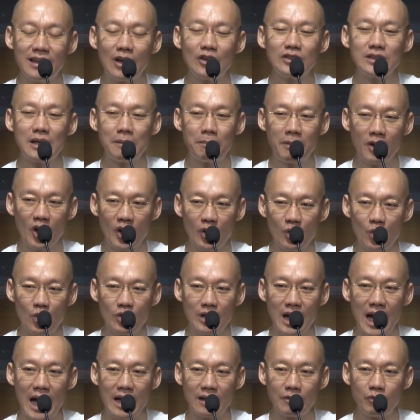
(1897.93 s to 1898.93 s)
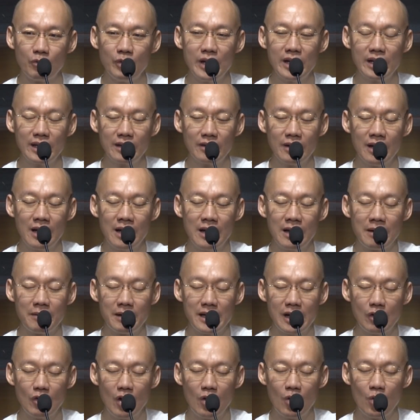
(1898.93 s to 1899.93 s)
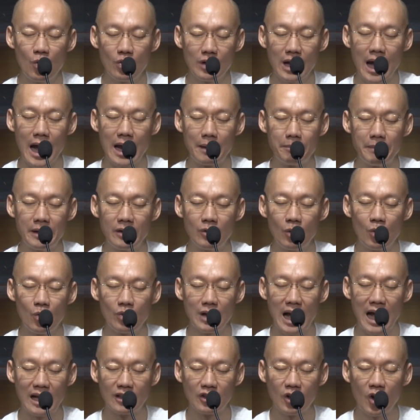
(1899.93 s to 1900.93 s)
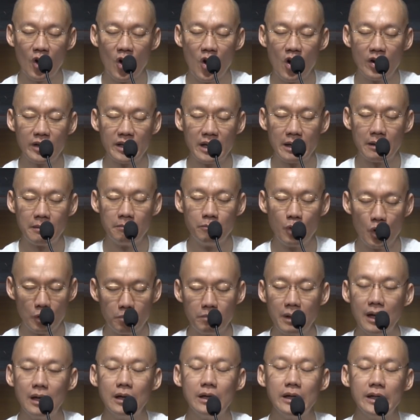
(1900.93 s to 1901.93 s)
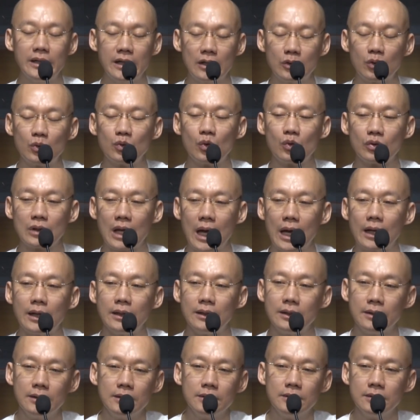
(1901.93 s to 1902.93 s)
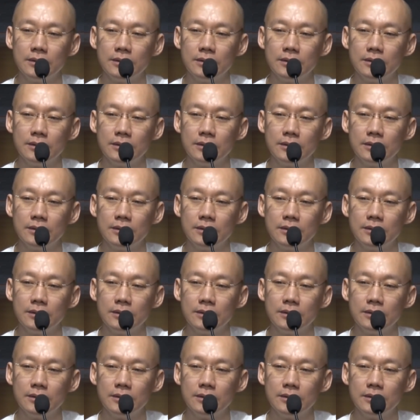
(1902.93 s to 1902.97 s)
เราจะปล่อยโอกาสวิกเรียกว่าโอกาสเป็นโอกาสทองเนี่ยหมดไปเลยนะทุกๆทท่าน